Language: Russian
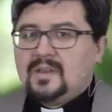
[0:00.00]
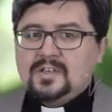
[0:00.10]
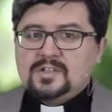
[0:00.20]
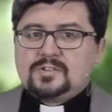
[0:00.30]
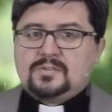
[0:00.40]

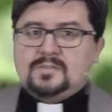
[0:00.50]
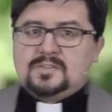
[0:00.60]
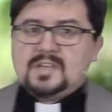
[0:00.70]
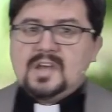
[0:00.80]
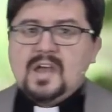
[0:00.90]

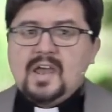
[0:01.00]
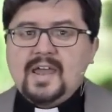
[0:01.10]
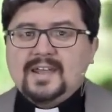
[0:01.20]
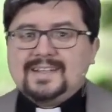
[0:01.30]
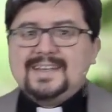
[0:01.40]
Иисус –
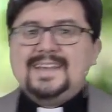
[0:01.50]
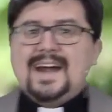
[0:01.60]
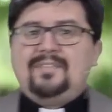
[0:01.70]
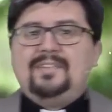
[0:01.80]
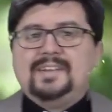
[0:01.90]
это
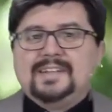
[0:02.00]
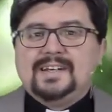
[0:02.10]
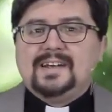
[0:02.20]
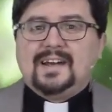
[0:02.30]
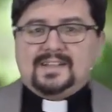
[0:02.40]

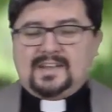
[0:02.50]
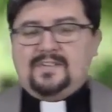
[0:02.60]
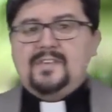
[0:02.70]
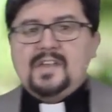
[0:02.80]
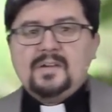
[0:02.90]
явленное
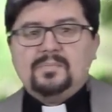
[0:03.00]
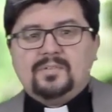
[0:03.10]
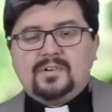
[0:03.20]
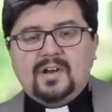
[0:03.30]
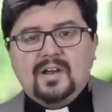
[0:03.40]
откровение
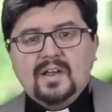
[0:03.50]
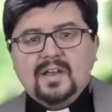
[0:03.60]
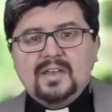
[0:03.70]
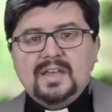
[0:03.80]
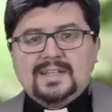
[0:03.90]
Бога,
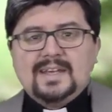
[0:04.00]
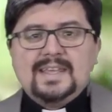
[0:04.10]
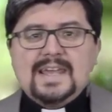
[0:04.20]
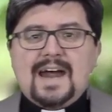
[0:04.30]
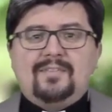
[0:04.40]
и это
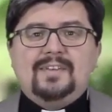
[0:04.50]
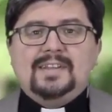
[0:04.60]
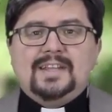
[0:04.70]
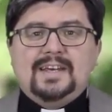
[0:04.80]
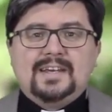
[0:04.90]

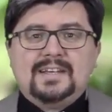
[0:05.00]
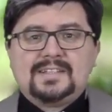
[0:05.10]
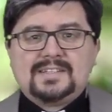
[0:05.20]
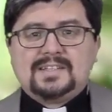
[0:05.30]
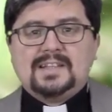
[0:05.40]
явленная
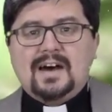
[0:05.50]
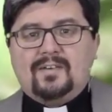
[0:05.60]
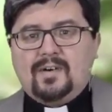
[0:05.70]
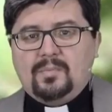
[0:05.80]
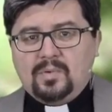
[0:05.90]

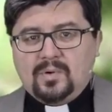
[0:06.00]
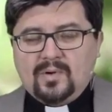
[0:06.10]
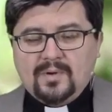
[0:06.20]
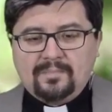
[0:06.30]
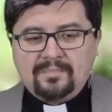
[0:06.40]
слава
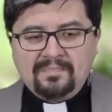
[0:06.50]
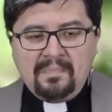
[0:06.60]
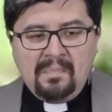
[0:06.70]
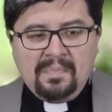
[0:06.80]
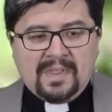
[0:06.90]
Бога.
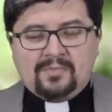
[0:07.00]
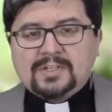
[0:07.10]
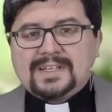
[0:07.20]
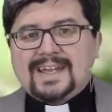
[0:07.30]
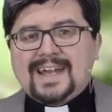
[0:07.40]
Так
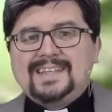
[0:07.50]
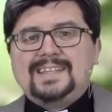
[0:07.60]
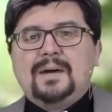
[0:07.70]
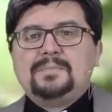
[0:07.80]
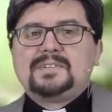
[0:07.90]
вот,
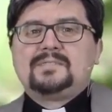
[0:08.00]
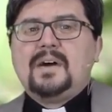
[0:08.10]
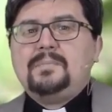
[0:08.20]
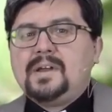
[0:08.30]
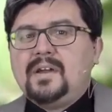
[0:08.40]
когда мы с
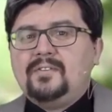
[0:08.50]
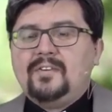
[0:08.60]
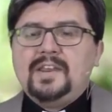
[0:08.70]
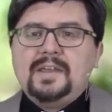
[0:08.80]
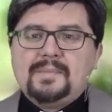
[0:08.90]
вами
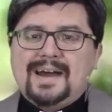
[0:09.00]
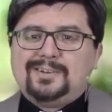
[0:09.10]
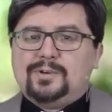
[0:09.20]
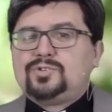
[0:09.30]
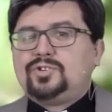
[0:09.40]
говорим о
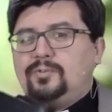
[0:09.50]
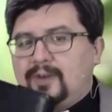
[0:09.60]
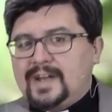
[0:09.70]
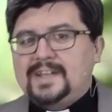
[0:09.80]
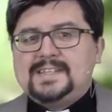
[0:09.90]
том, что
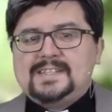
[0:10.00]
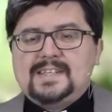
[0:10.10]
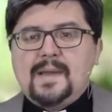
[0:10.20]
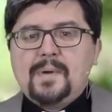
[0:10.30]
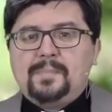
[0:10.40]
во
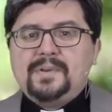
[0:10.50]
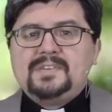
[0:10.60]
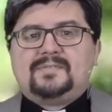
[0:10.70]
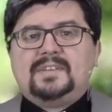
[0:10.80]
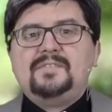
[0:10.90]
Христе мы
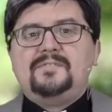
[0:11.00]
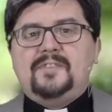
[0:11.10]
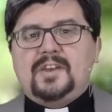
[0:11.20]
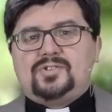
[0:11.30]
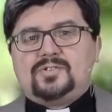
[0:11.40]
призваны в
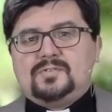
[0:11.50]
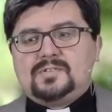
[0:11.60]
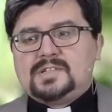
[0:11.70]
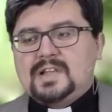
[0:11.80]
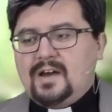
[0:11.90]
вечную
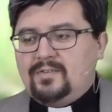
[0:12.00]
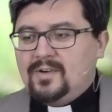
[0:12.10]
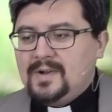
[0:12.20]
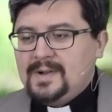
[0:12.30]
славу,